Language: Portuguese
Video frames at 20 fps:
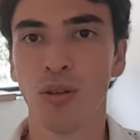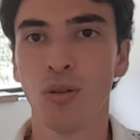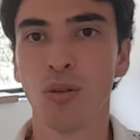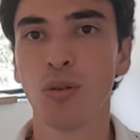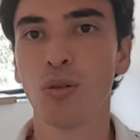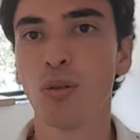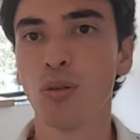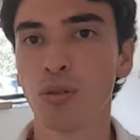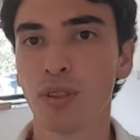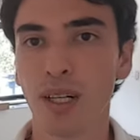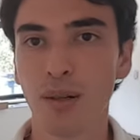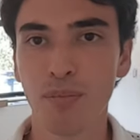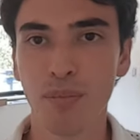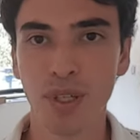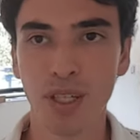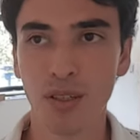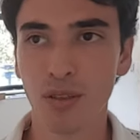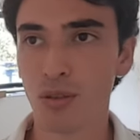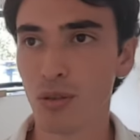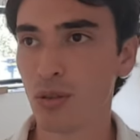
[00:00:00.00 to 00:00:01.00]
o
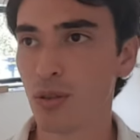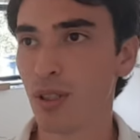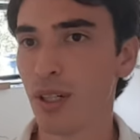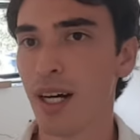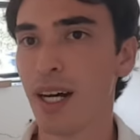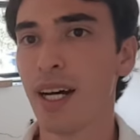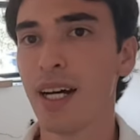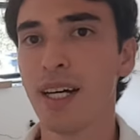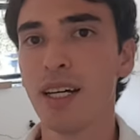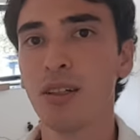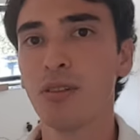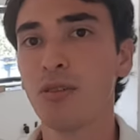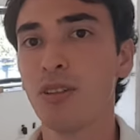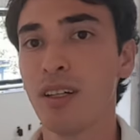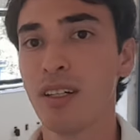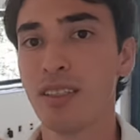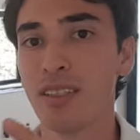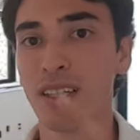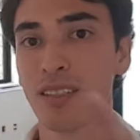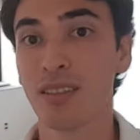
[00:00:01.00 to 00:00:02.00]
contrapiso, a
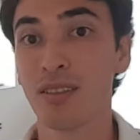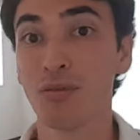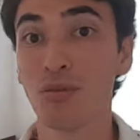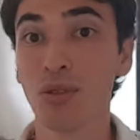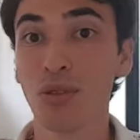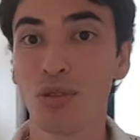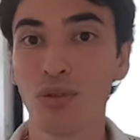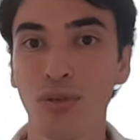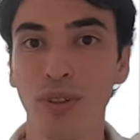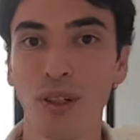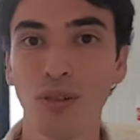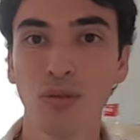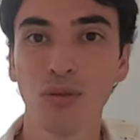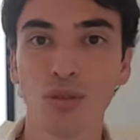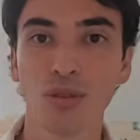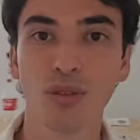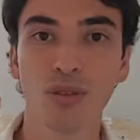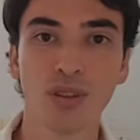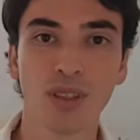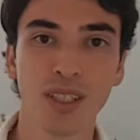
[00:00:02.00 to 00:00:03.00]
regularização dos
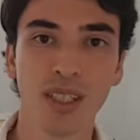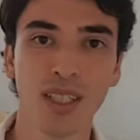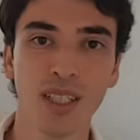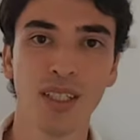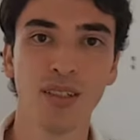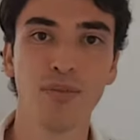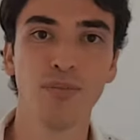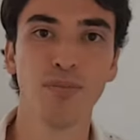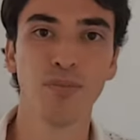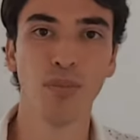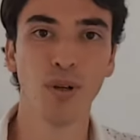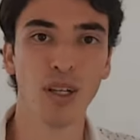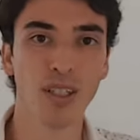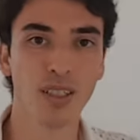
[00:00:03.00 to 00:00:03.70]
vãos, que, por